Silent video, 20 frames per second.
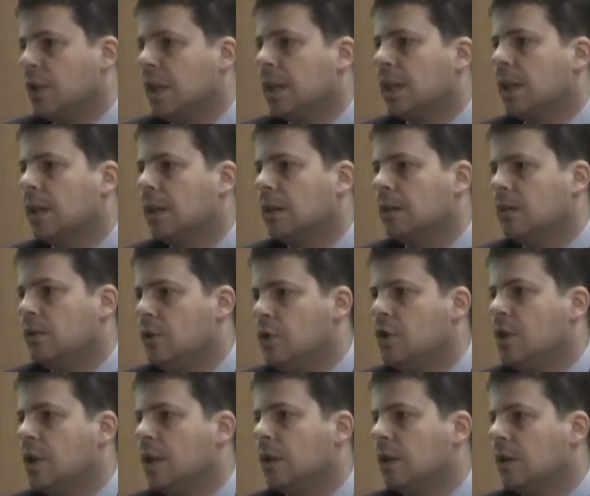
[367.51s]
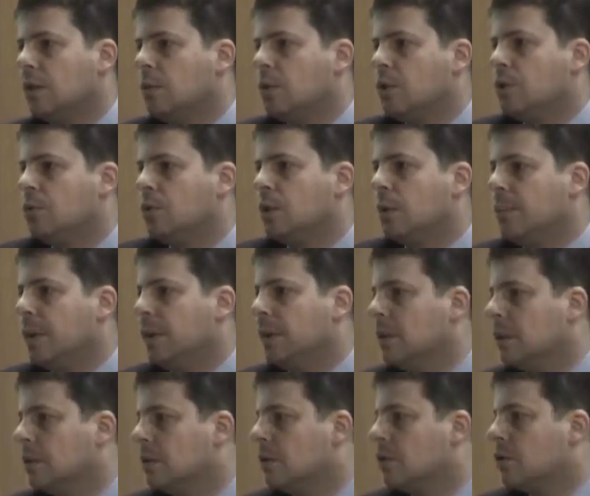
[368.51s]
Tak jak dzisiaj głosił to pan
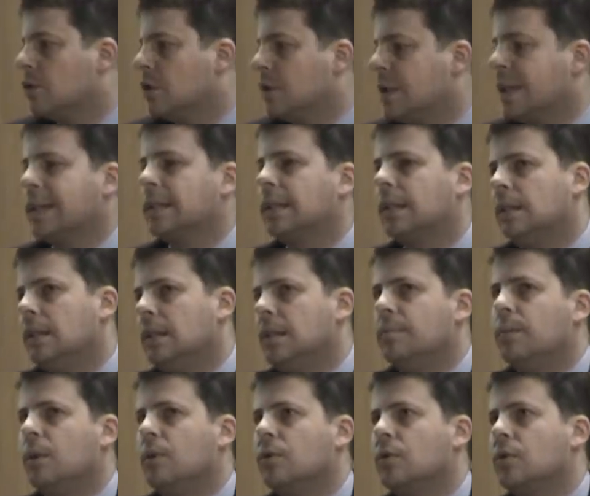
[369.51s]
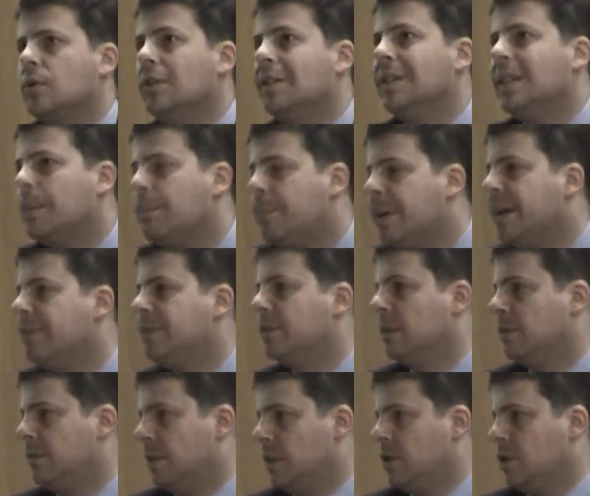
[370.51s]
doktor, że traktat lizboński na
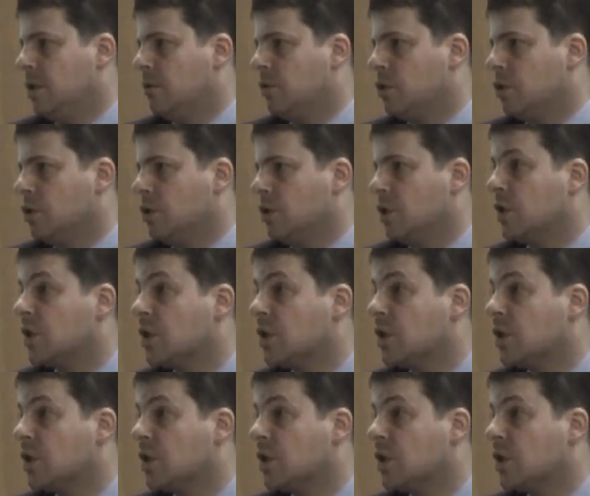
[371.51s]
pewno wejdzie w życie.